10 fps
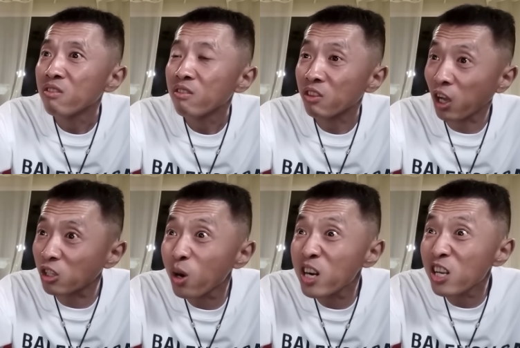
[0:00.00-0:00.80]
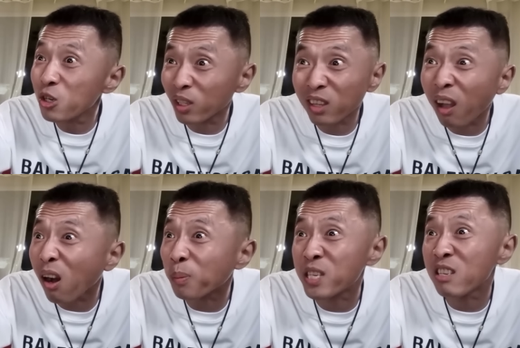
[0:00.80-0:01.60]
她穿着一双大
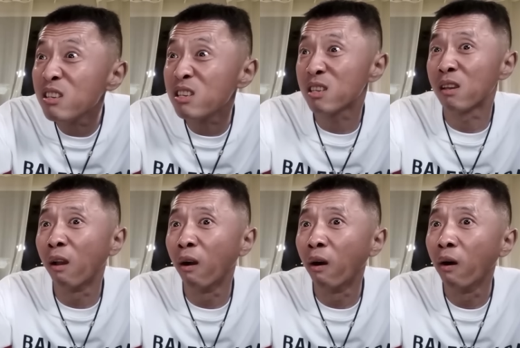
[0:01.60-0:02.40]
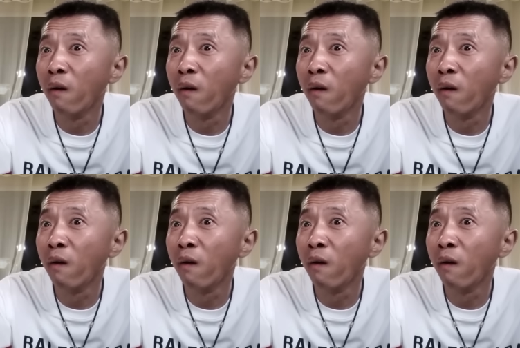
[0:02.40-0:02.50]
皮鞋啊，